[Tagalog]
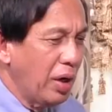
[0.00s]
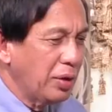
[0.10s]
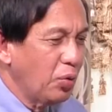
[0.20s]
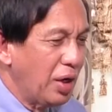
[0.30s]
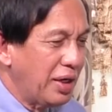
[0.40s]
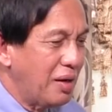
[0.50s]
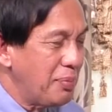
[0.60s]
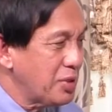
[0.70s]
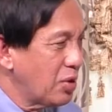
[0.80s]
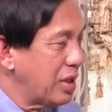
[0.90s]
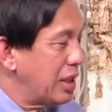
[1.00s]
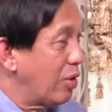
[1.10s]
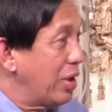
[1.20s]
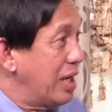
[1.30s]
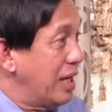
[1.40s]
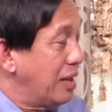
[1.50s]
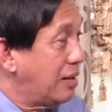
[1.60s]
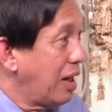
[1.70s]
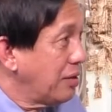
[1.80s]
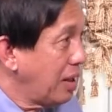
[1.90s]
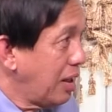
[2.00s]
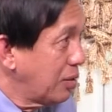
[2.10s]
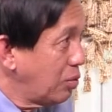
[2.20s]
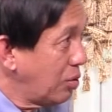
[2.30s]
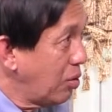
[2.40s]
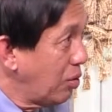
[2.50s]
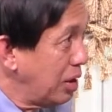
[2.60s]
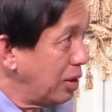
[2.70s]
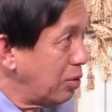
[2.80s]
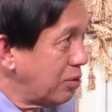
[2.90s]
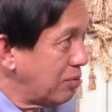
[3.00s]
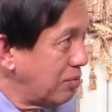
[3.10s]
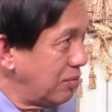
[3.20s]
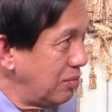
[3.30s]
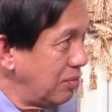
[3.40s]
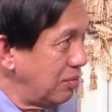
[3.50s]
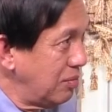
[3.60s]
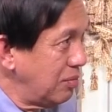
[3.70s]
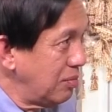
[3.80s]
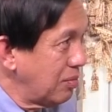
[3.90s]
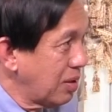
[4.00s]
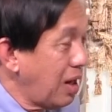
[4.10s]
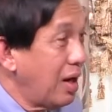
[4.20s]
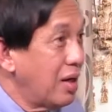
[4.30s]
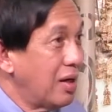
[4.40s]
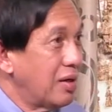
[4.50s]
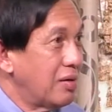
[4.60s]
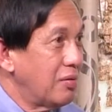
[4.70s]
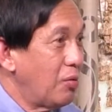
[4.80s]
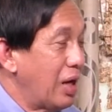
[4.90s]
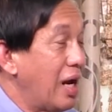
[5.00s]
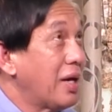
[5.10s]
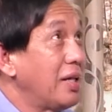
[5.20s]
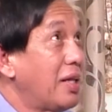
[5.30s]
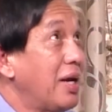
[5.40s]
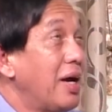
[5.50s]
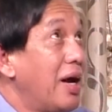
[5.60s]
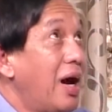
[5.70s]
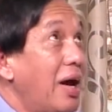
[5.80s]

katulad ng pastor na daw ginhigtan tang aton kaugalingon. Kag wala kita ya